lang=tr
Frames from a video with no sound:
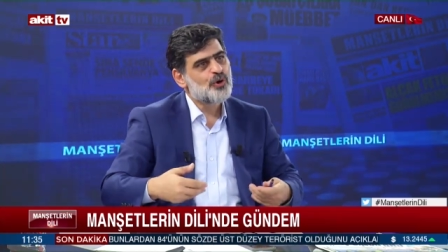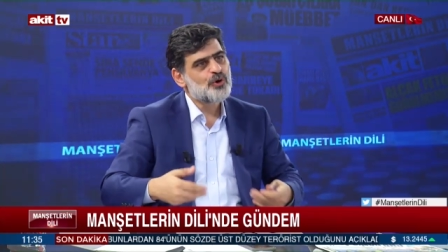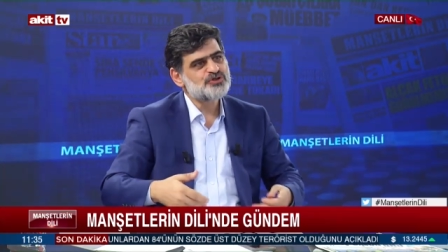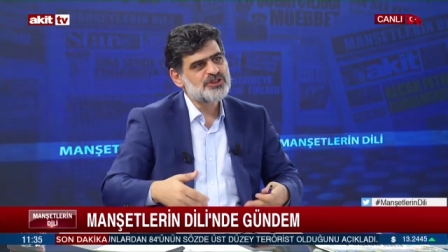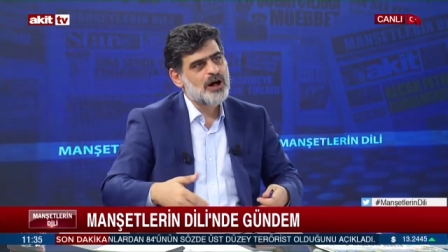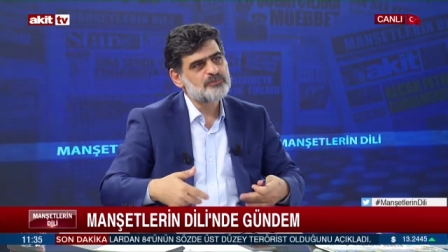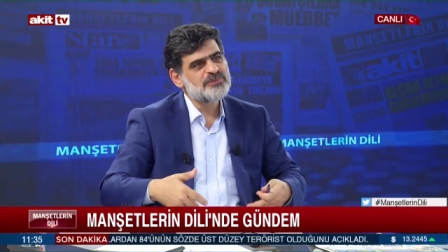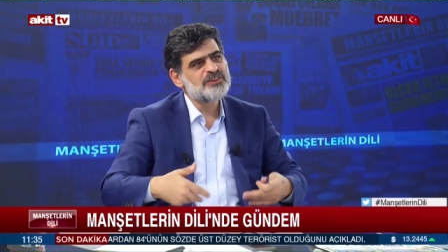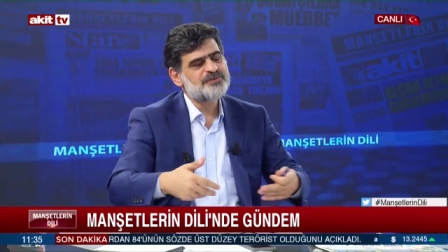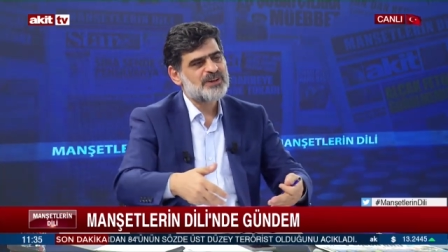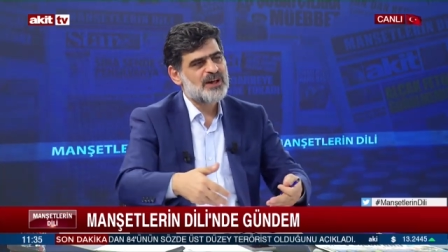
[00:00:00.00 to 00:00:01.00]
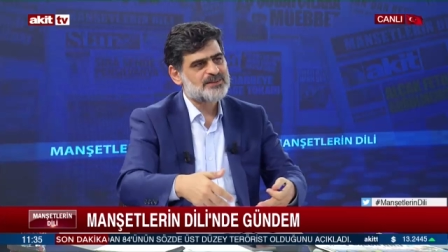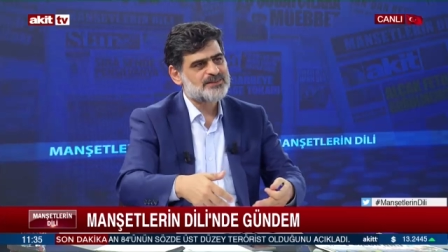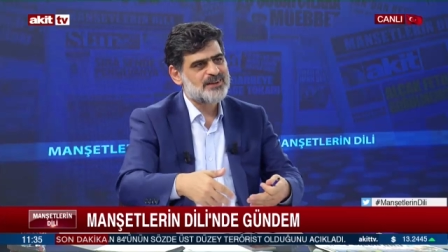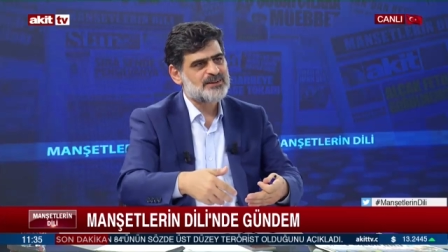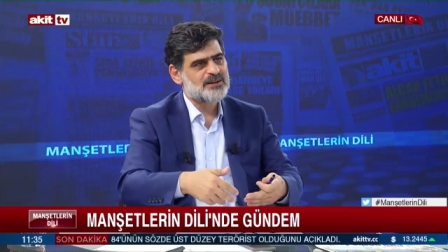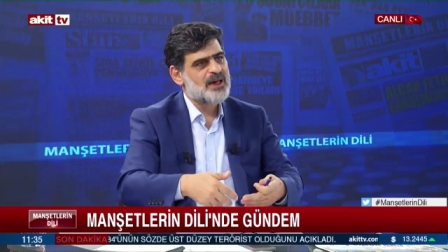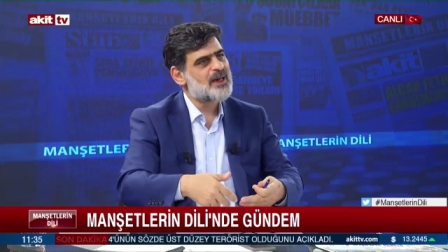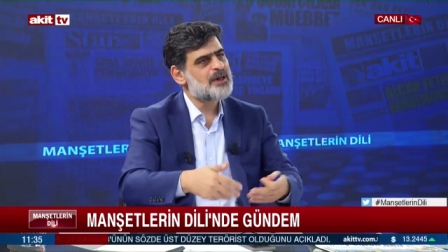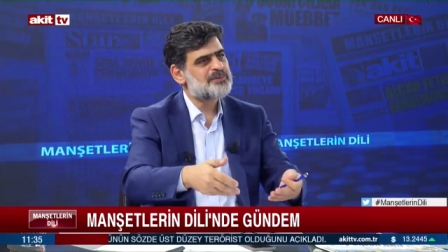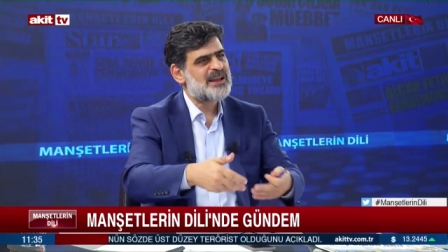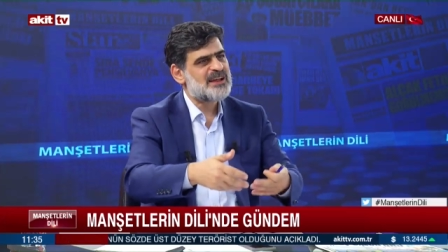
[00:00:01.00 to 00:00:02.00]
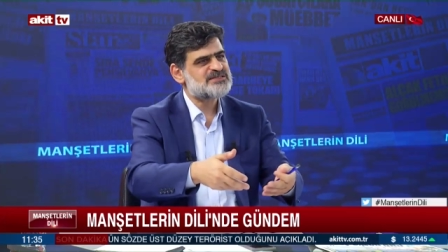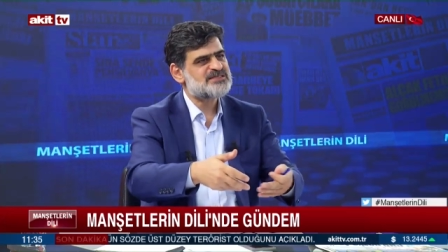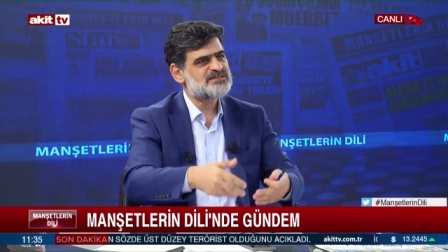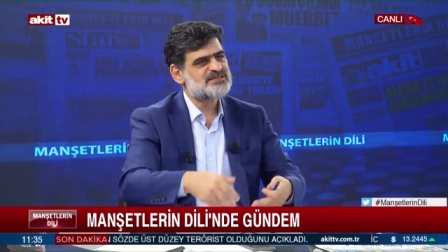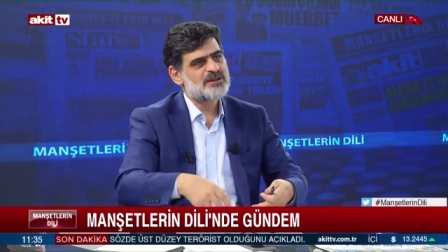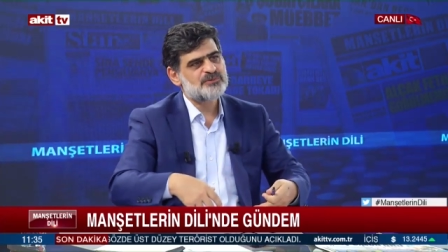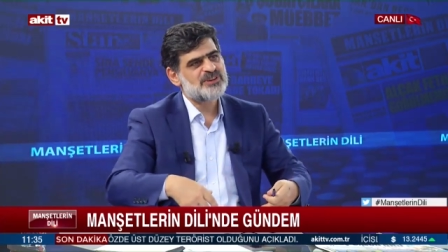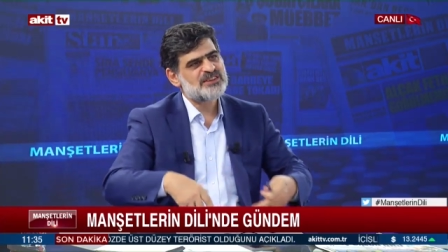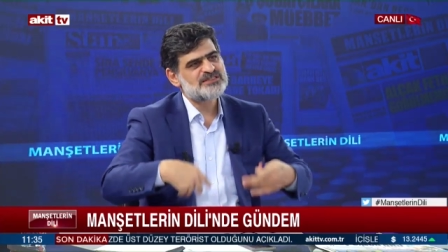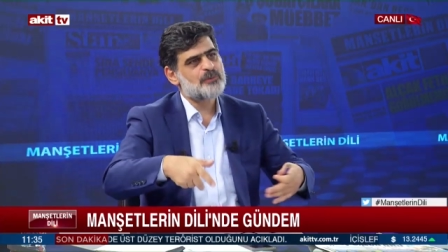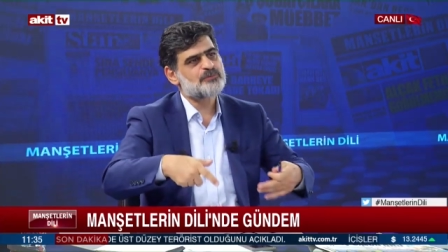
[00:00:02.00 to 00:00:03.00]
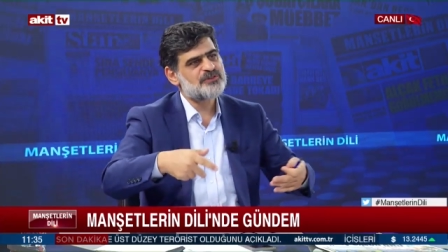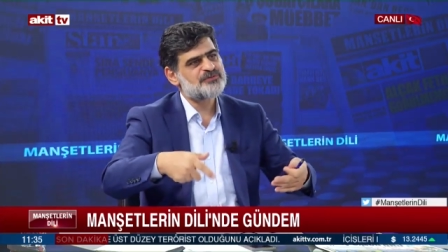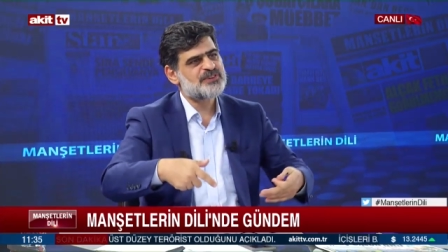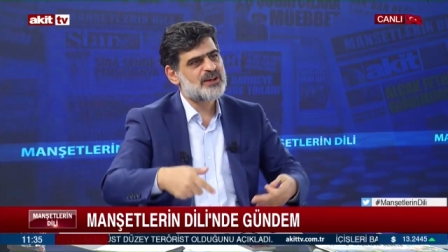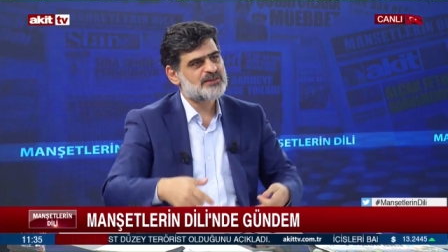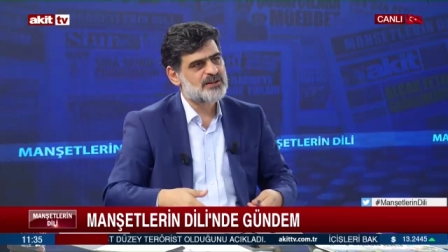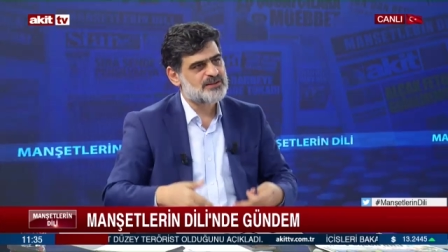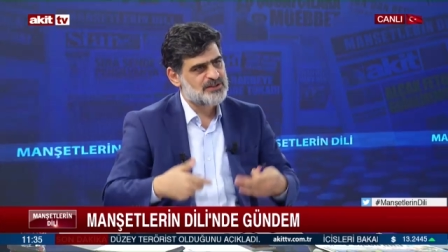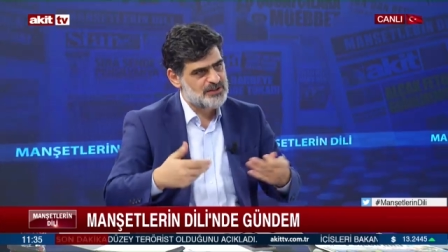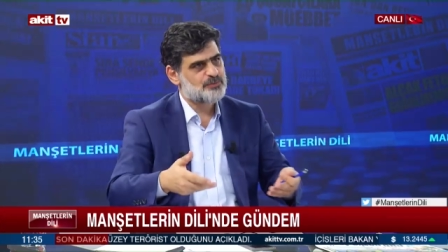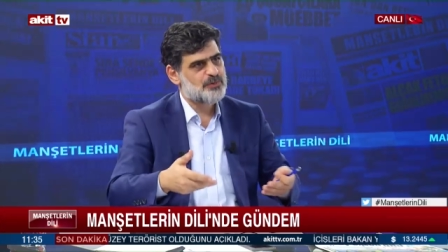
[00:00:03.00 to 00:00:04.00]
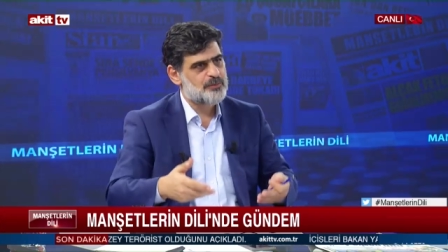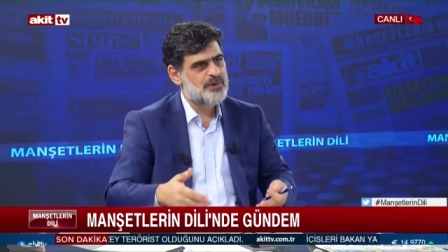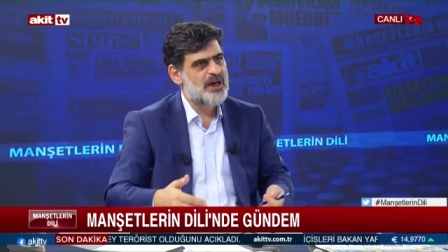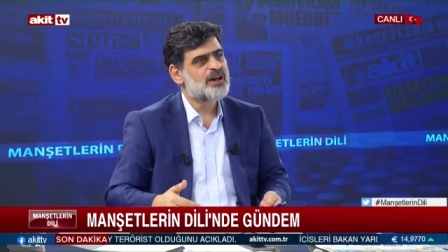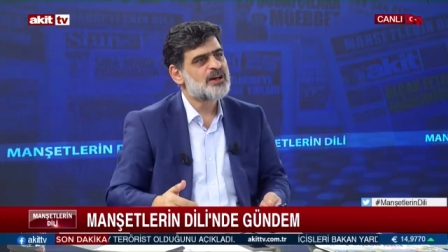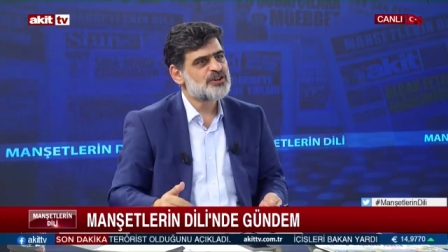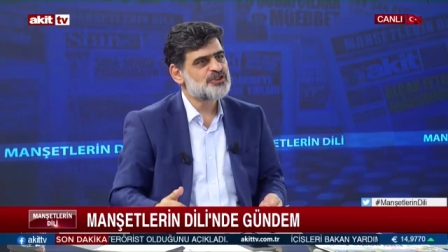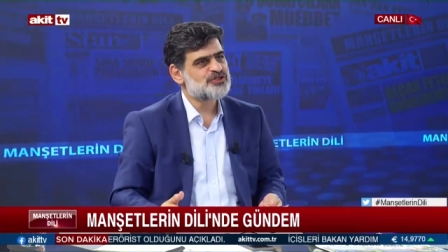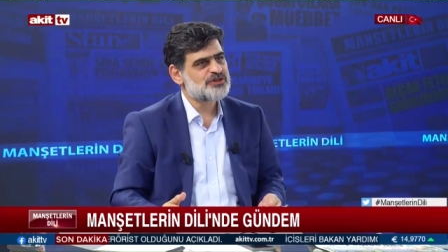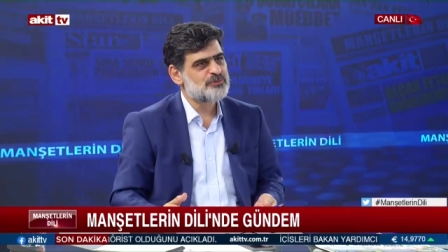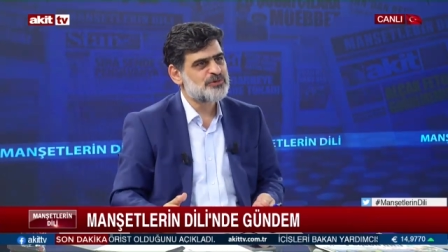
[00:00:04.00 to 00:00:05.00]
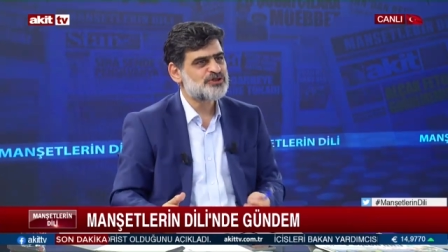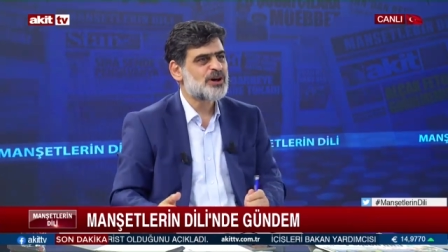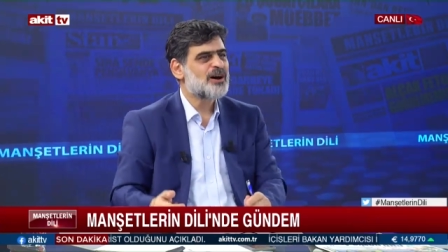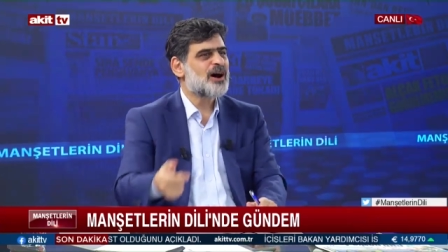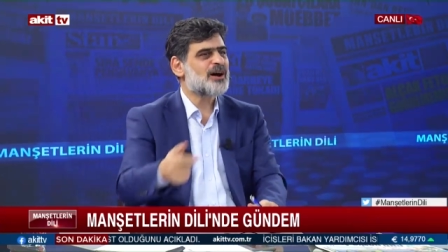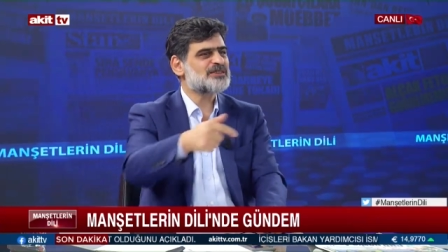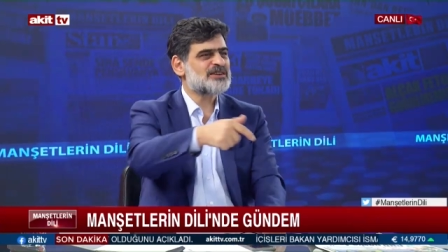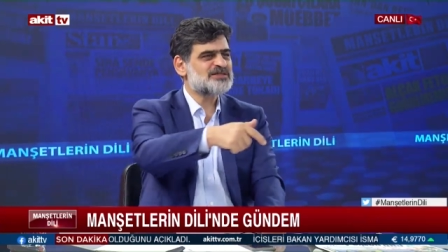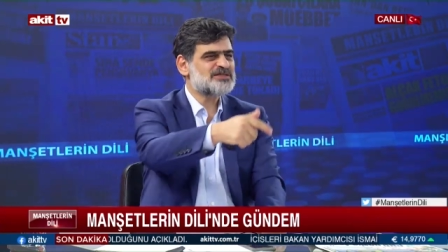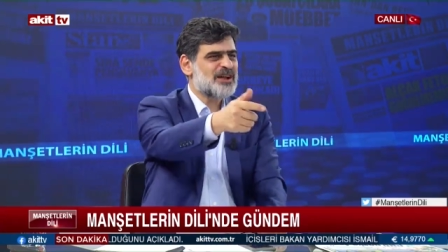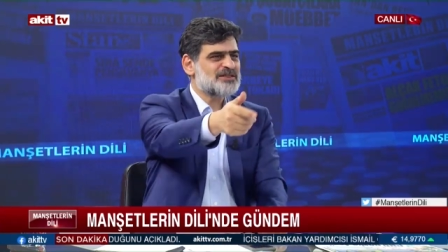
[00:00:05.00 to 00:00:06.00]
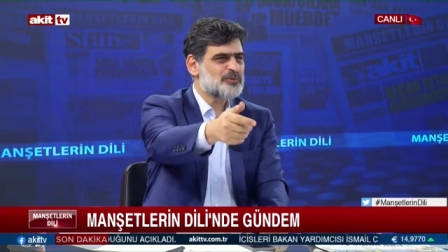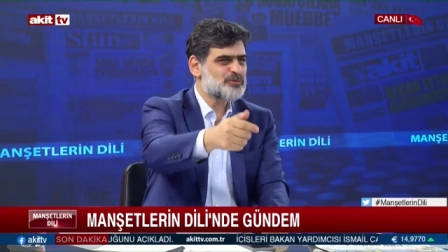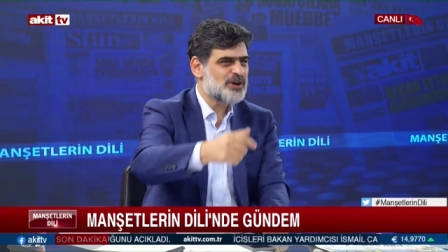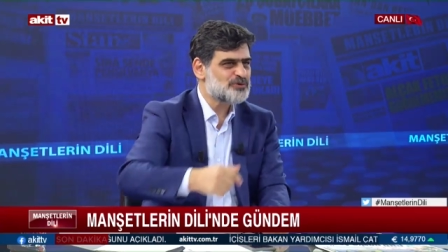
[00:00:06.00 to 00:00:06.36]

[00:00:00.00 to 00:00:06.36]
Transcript: o zamlı fiyatları e-bilet sistemine zamlı fiyatları İBB işlemiş. Arkasından da